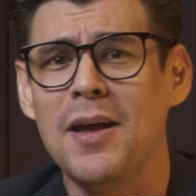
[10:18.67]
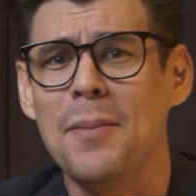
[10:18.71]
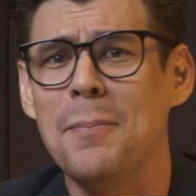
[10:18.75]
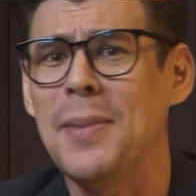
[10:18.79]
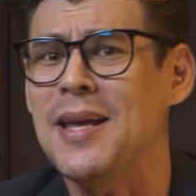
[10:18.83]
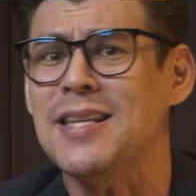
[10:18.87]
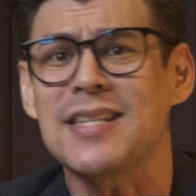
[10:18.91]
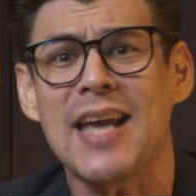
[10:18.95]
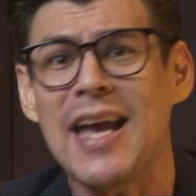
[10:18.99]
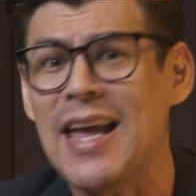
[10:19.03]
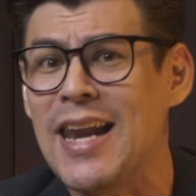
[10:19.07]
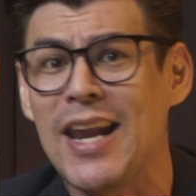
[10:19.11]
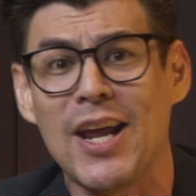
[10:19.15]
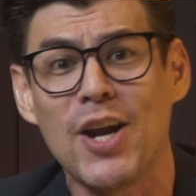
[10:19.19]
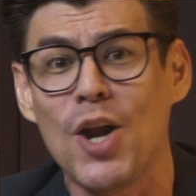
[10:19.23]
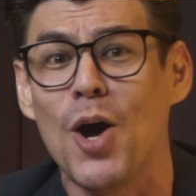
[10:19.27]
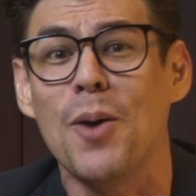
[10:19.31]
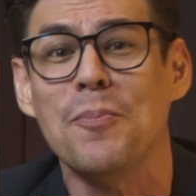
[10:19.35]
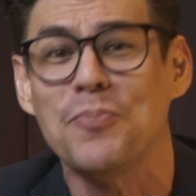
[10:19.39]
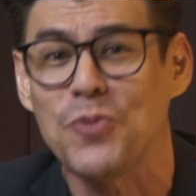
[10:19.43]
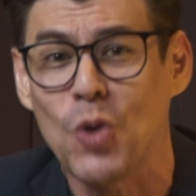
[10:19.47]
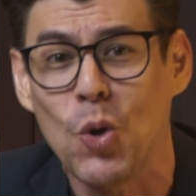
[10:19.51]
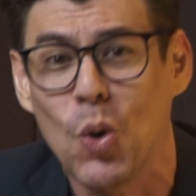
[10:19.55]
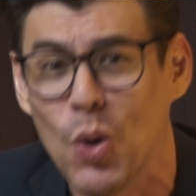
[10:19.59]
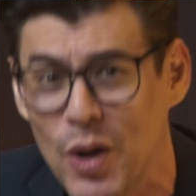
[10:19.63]
ไม่ใช่ระด
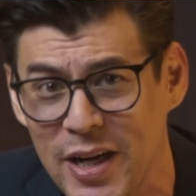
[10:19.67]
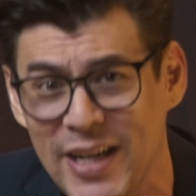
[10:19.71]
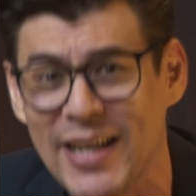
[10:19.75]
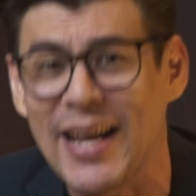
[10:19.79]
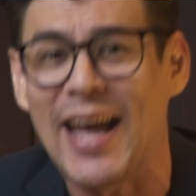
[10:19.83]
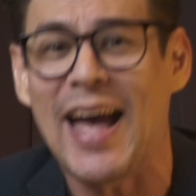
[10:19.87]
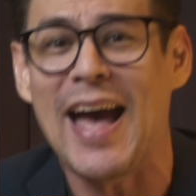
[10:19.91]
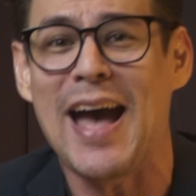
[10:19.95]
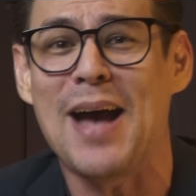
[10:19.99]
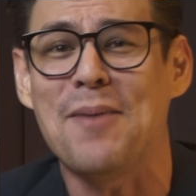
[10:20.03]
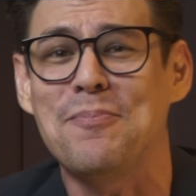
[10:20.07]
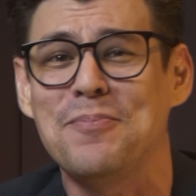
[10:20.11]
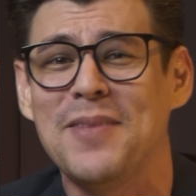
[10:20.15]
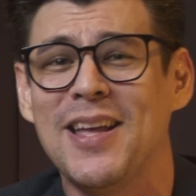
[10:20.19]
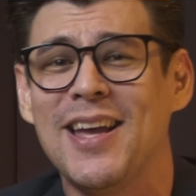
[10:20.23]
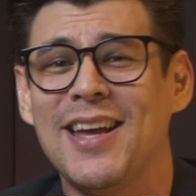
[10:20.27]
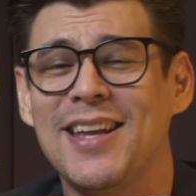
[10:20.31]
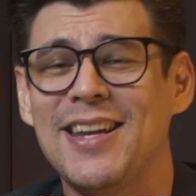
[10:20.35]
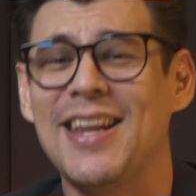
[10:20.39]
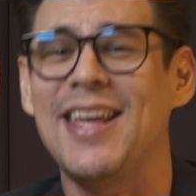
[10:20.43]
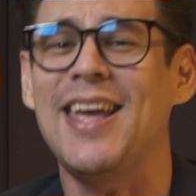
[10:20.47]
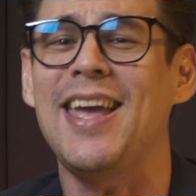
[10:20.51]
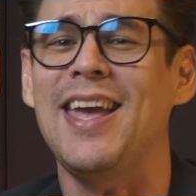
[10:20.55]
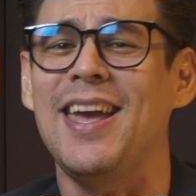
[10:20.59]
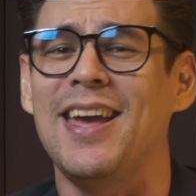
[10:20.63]
มทุนครับ
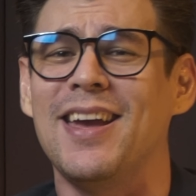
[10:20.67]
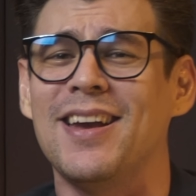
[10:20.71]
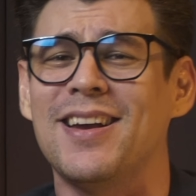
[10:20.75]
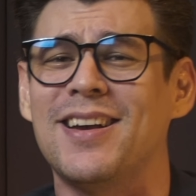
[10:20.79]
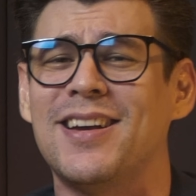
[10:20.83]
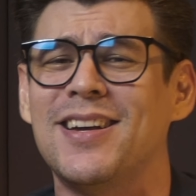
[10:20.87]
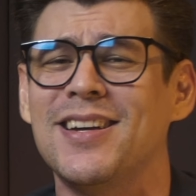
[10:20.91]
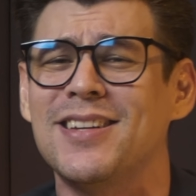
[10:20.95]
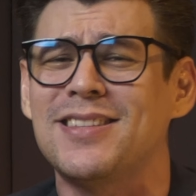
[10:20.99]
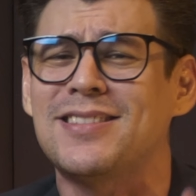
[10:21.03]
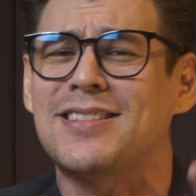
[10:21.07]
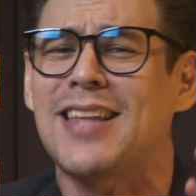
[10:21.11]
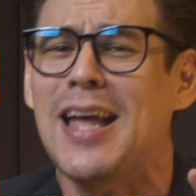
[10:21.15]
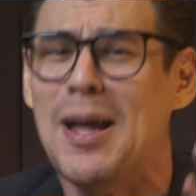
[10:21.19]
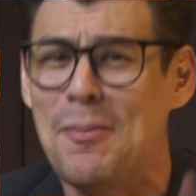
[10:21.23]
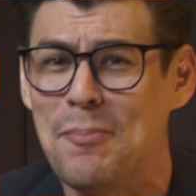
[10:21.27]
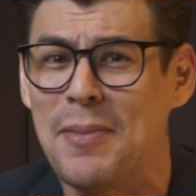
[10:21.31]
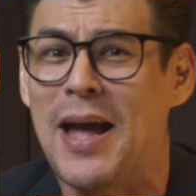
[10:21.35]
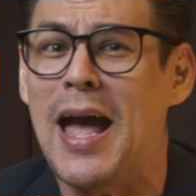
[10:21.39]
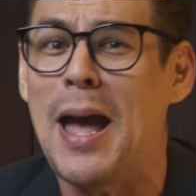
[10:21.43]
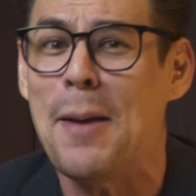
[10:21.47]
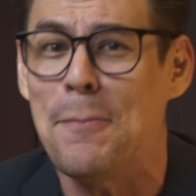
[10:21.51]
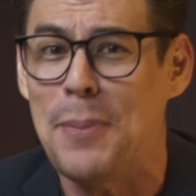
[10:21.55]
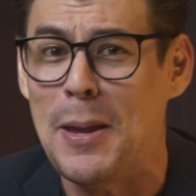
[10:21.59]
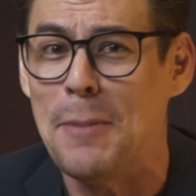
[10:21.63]
นี่คือ
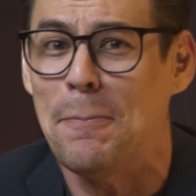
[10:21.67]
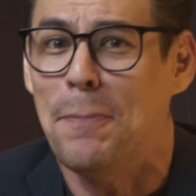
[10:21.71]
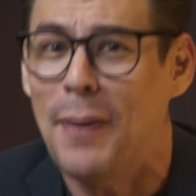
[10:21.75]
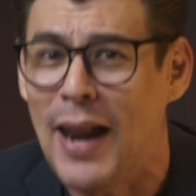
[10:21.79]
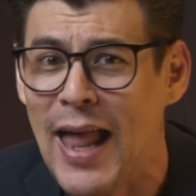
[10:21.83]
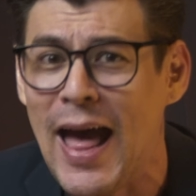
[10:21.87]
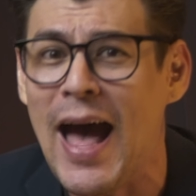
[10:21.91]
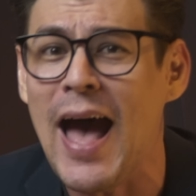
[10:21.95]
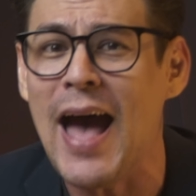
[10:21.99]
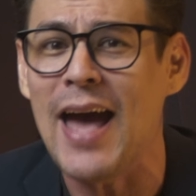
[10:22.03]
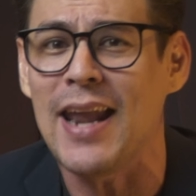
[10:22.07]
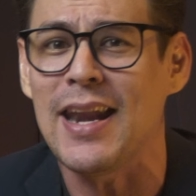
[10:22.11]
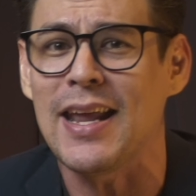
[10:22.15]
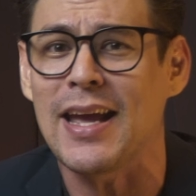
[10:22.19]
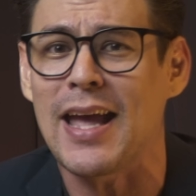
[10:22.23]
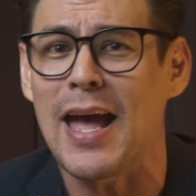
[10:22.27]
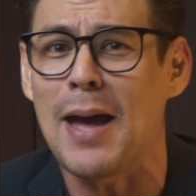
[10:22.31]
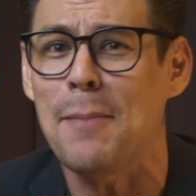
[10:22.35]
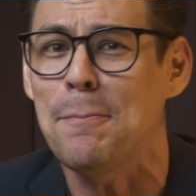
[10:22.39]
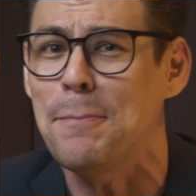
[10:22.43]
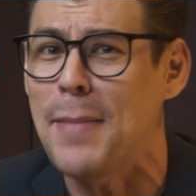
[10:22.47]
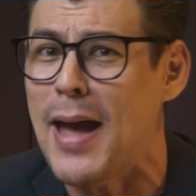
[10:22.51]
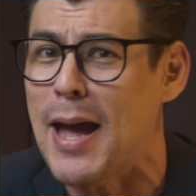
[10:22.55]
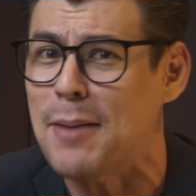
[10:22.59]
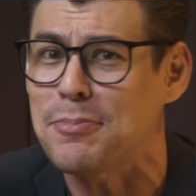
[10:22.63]
ทำงานผิดพลาดนะค
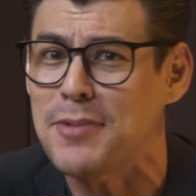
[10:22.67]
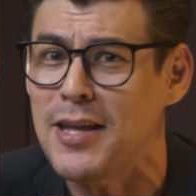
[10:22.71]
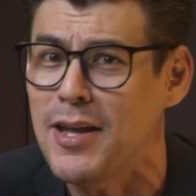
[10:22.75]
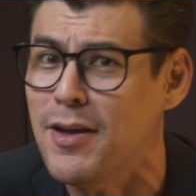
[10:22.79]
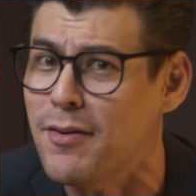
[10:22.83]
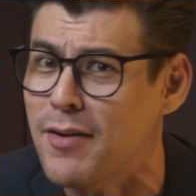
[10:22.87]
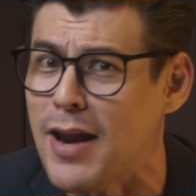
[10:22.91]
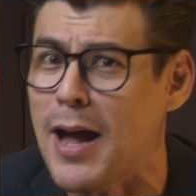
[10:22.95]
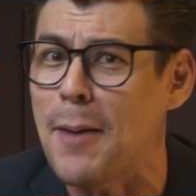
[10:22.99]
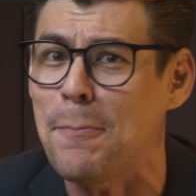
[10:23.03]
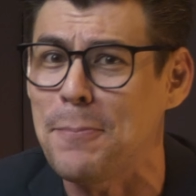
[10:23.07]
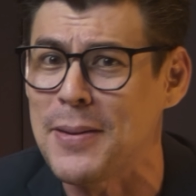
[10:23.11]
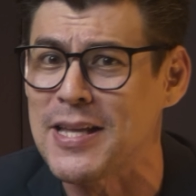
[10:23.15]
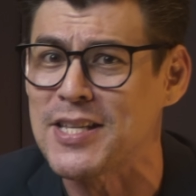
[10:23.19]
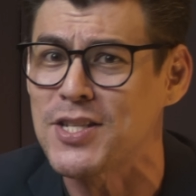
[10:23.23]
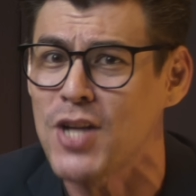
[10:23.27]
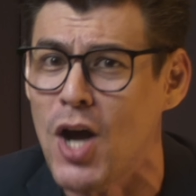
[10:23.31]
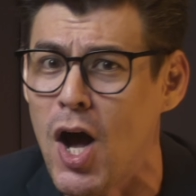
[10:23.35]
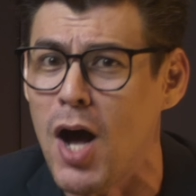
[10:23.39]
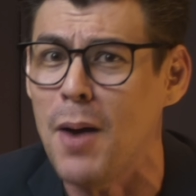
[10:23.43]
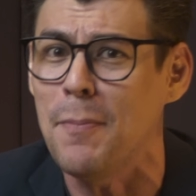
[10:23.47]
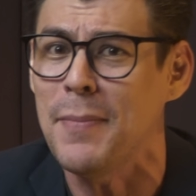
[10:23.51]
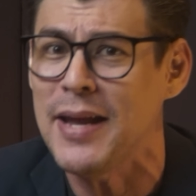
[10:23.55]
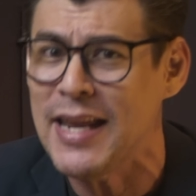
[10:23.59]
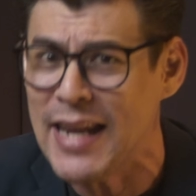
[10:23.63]
รับ แบบที่รับผิดช
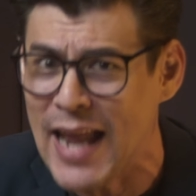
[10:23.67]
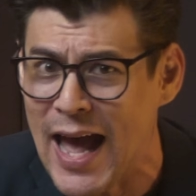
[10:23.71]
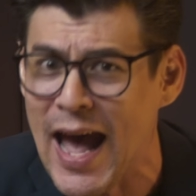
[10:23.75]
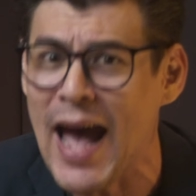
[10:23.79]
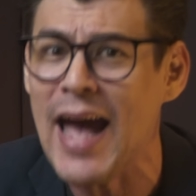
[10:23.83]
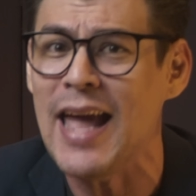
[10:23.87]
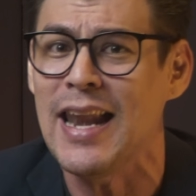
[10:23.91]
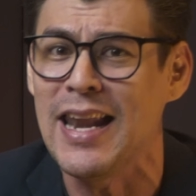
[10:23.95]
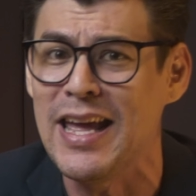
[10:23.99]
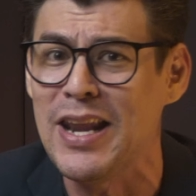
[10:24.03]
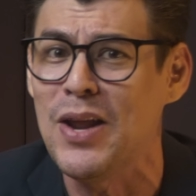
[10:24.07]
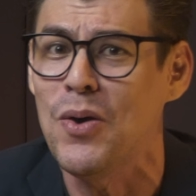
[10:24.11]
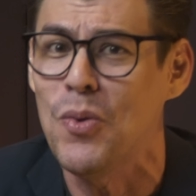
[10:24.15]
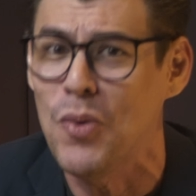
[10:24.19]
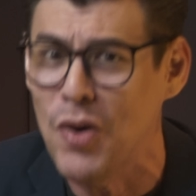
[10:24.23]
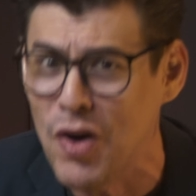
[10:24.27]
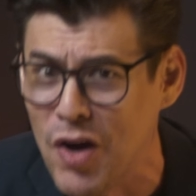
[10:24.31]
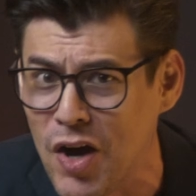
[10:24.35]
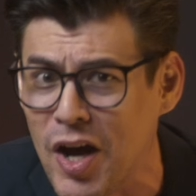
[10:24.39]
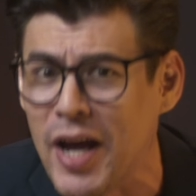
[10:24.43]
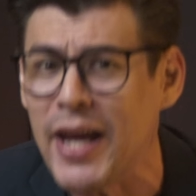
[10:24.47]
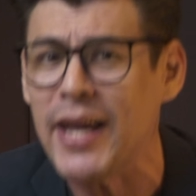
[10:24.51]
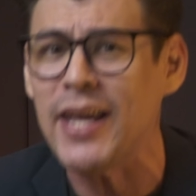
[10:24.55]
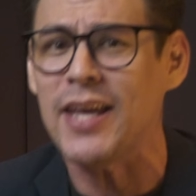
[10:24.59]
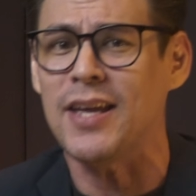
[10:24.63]
อบไม่ได้เลยนะ
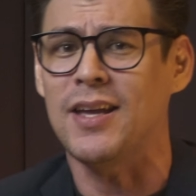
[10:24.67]
เว้ย